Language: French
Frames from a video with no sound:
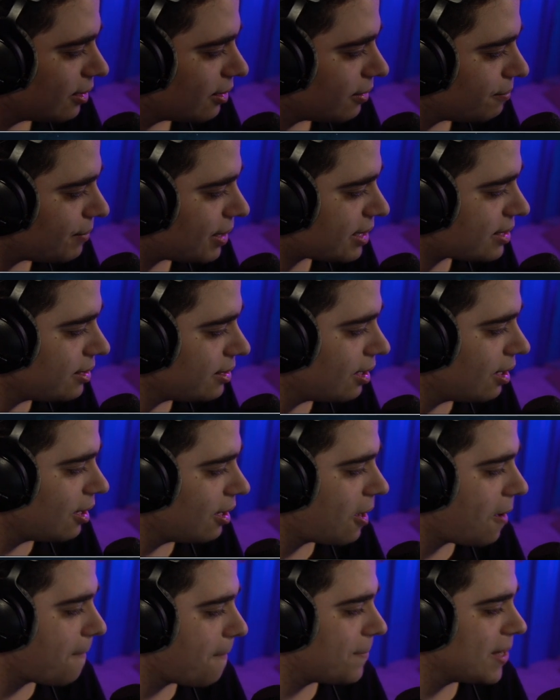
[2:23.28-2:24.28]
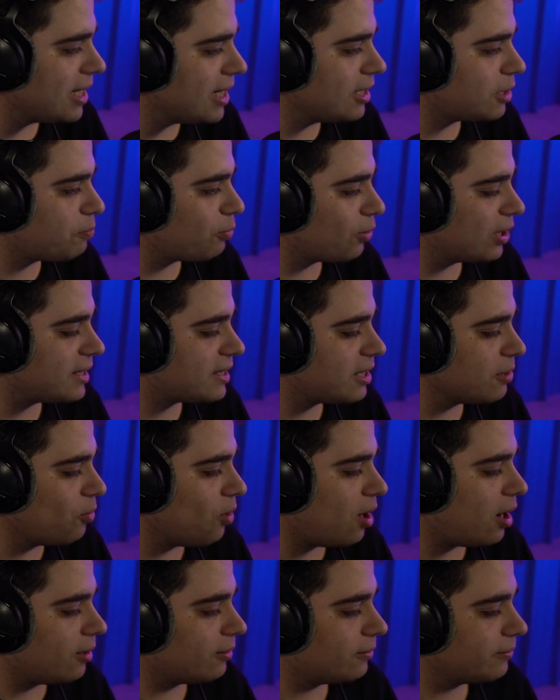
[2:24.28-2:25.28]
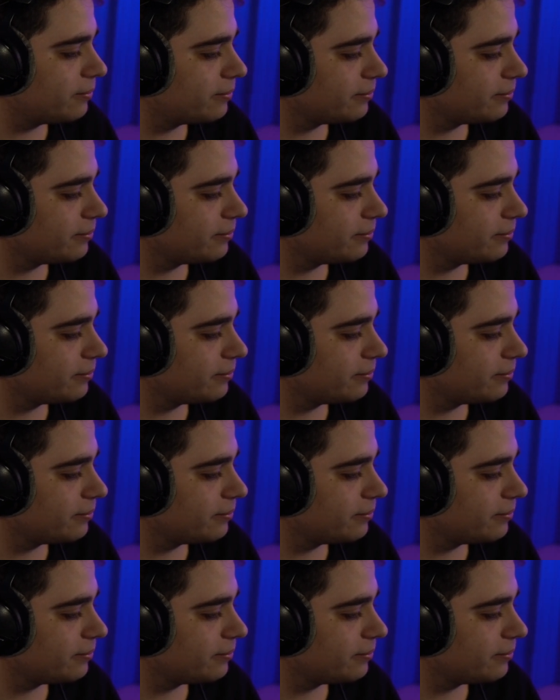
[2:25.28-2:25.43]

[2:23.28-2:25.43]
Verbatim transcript: Merci, euh, Pélis, pour les 6 mois.